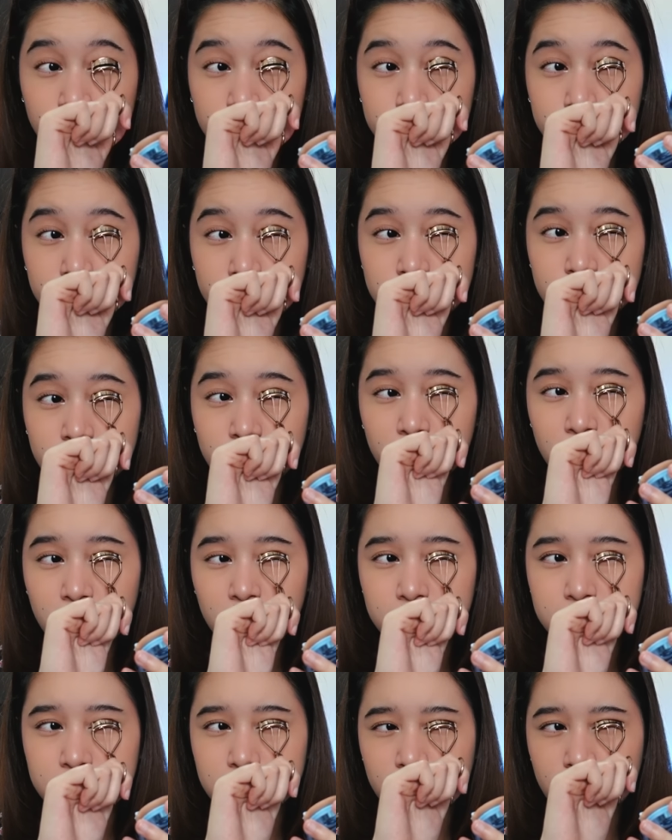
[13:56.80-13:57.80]
biasanya kalau
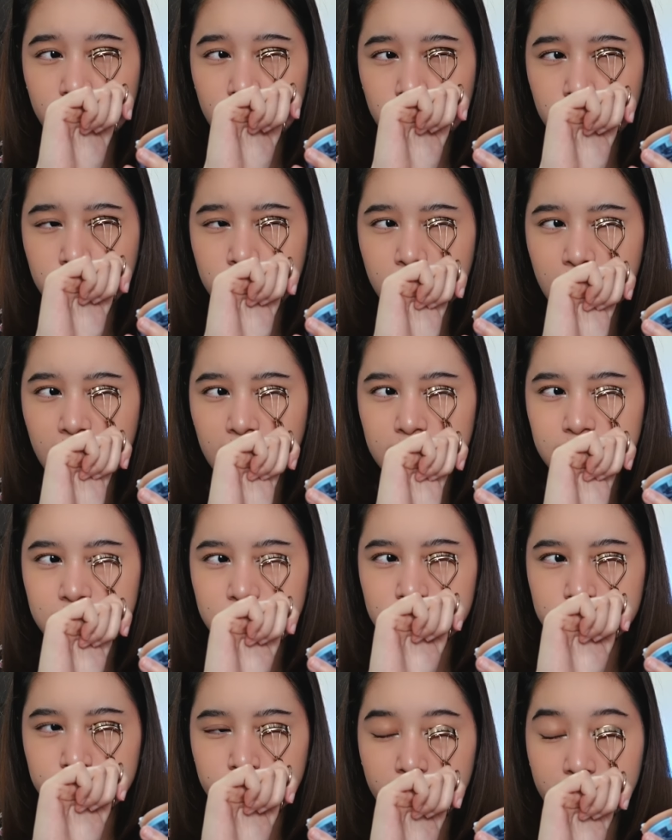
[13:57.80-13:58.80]
misalnya aku males
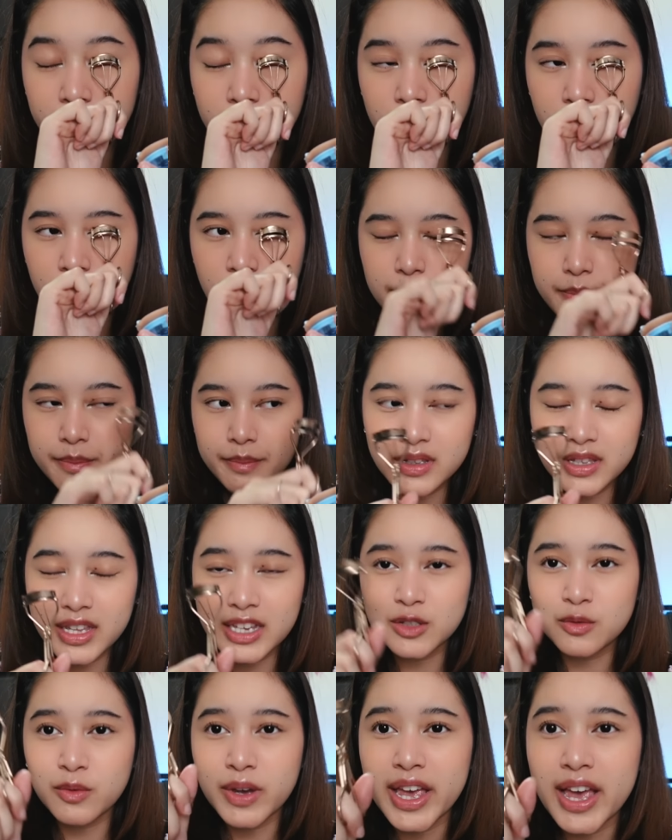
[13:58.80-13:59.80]
makeup
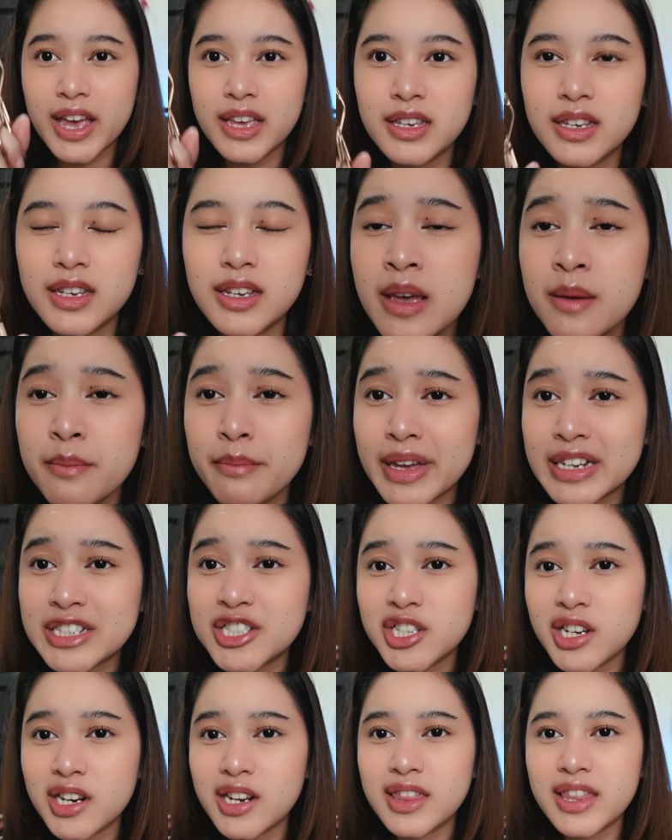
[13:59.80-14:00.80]
that's why I
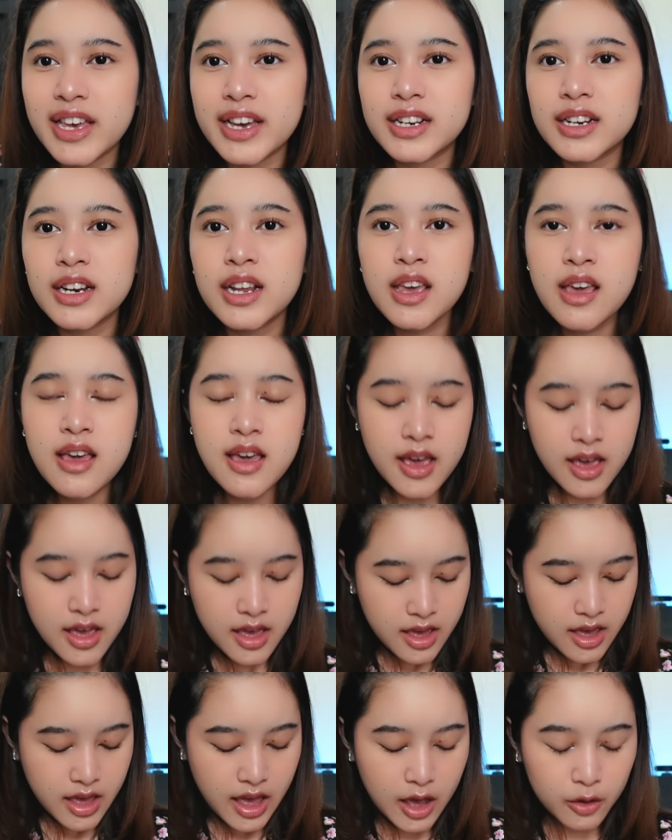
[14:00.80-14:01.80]
mention that
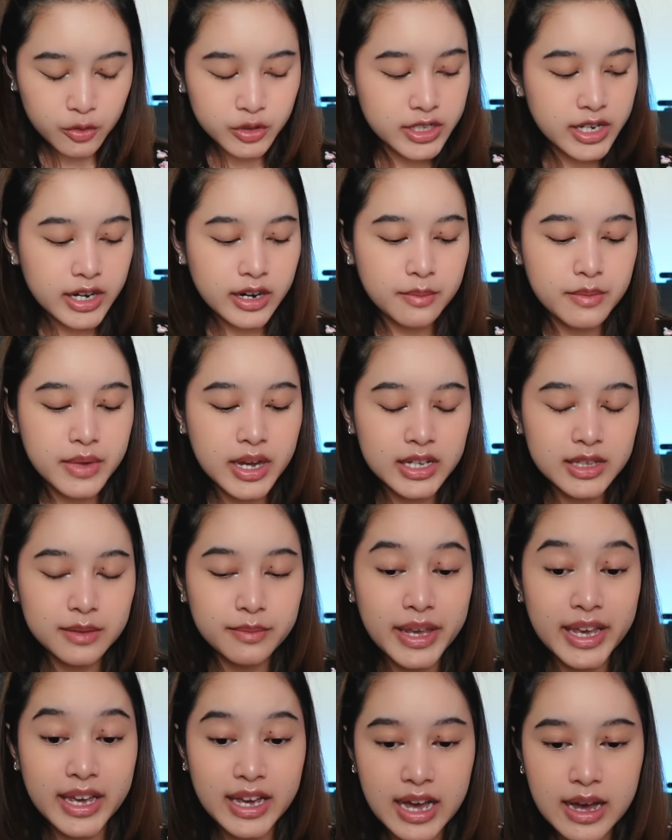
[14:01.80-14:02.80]
aku jarang banget
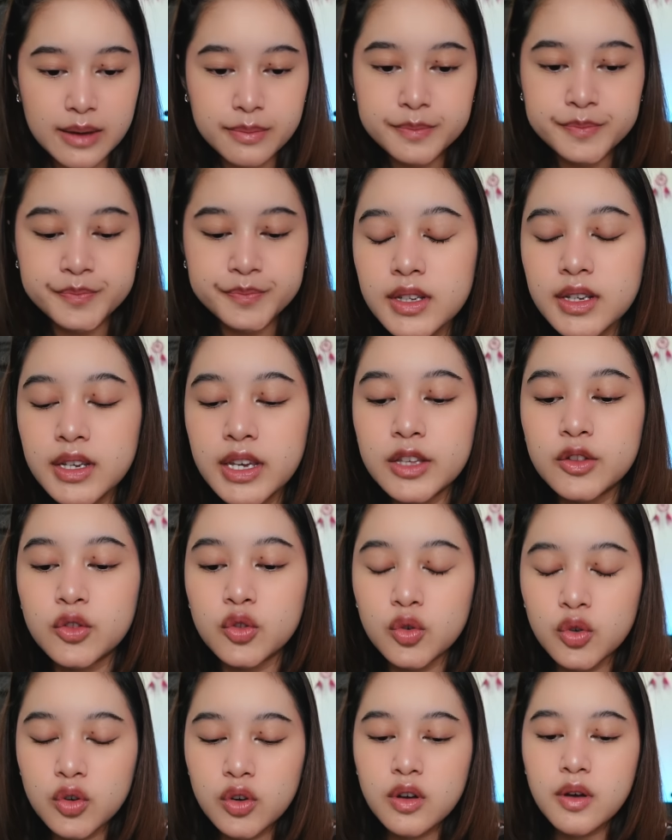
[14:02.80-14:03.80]
makeup
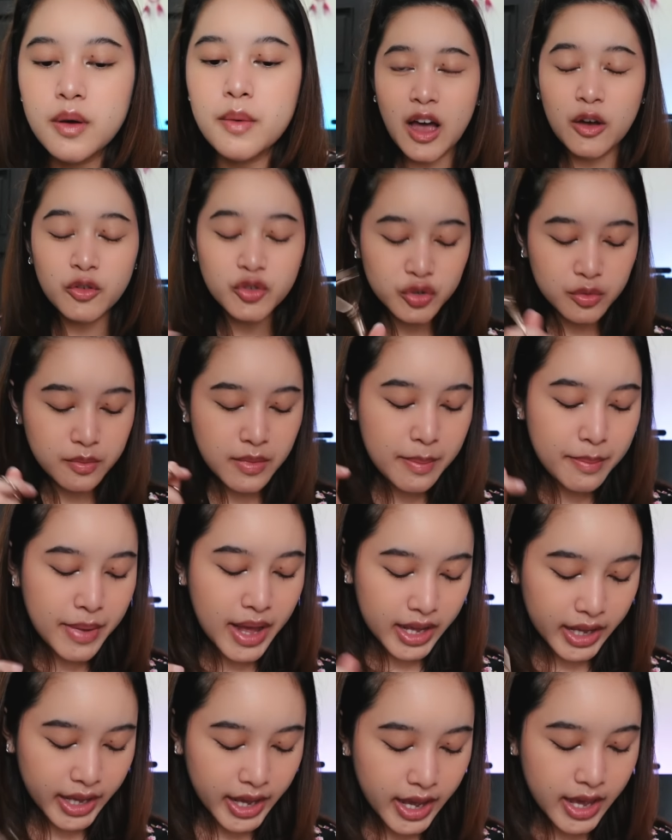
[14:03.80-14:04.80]
itu aku cuma
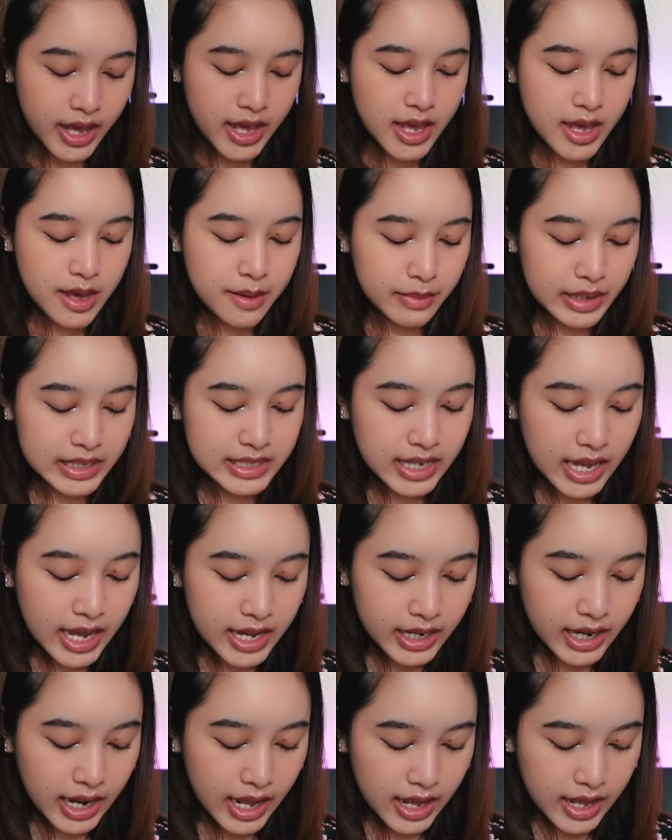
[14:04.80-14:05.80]
pakai
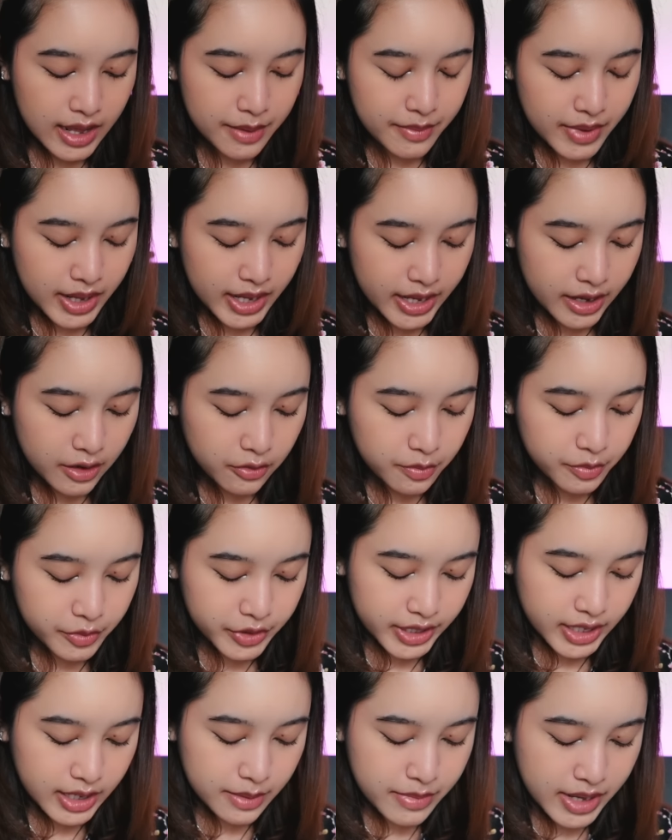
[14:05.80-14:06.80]
maskara makanya aku
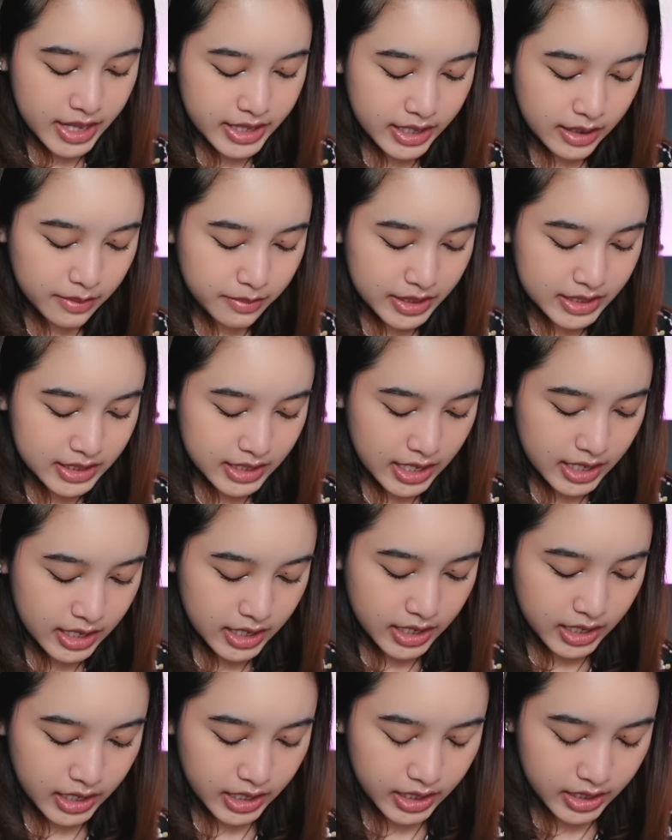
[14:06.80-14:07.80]
punya banyak maskara
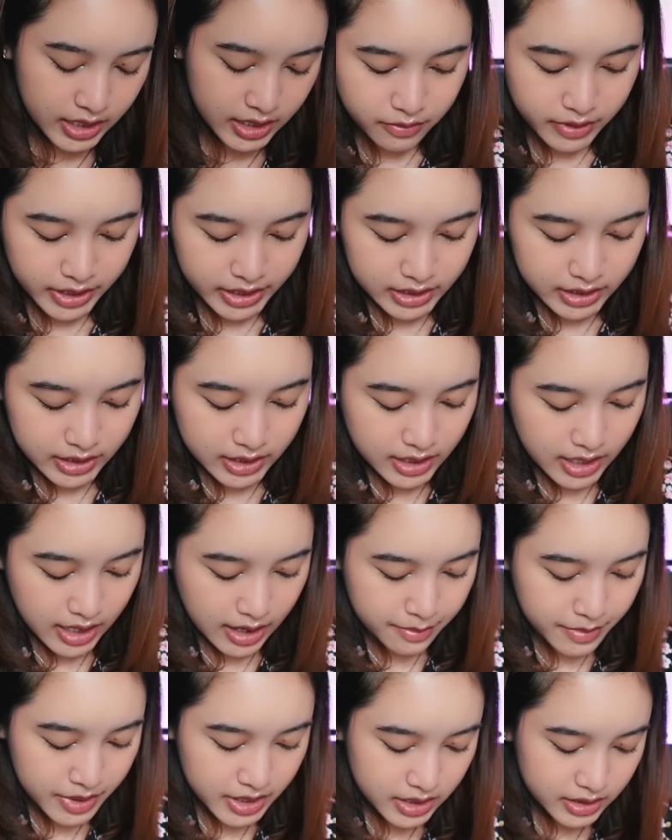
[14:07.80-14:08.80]
nih wait
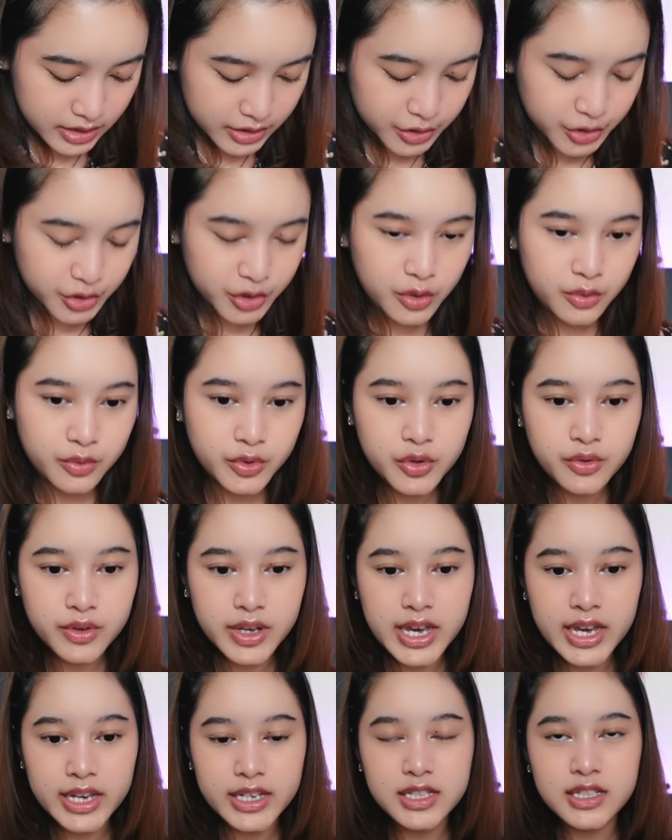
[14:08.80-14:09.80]
sama show you
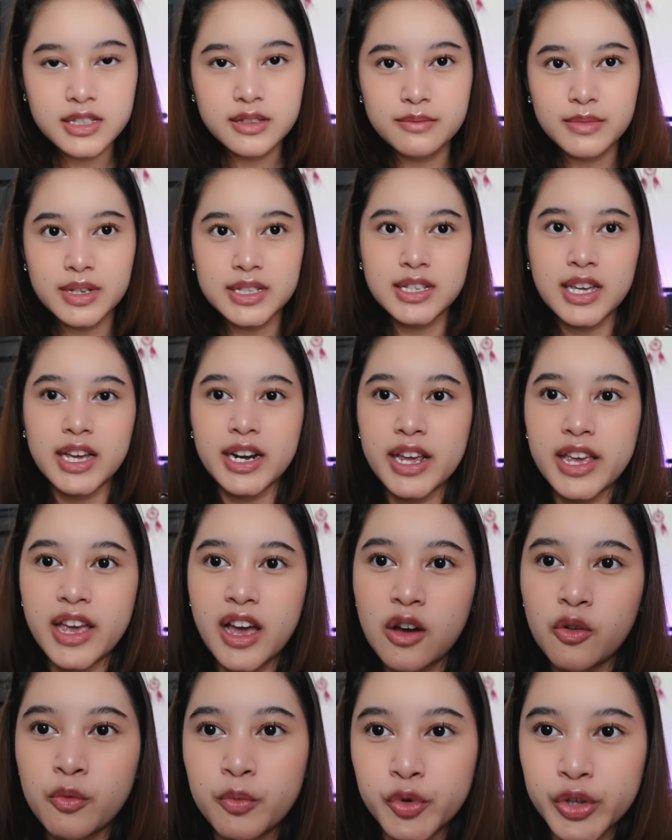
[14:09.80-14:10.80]
guys maskara
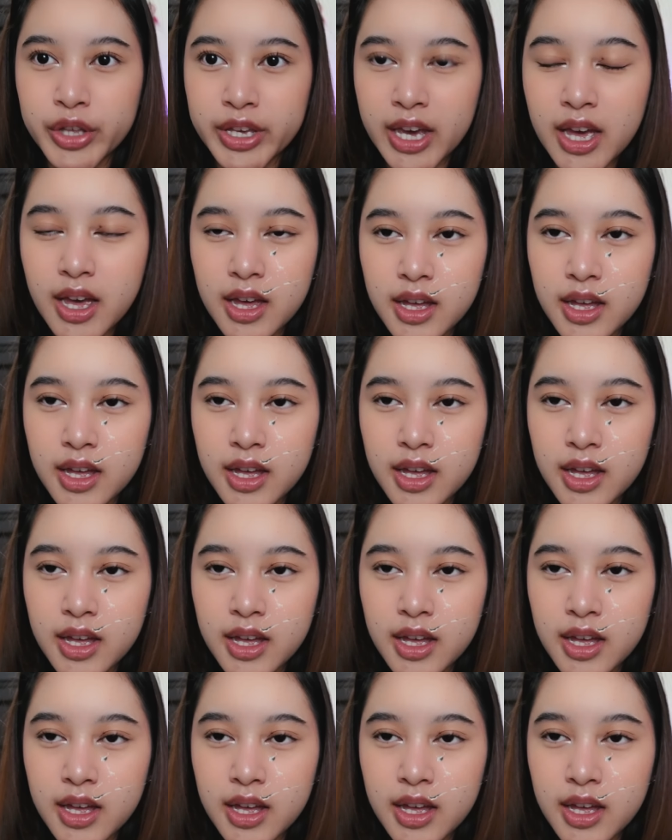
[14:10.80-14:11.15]
yang aku punya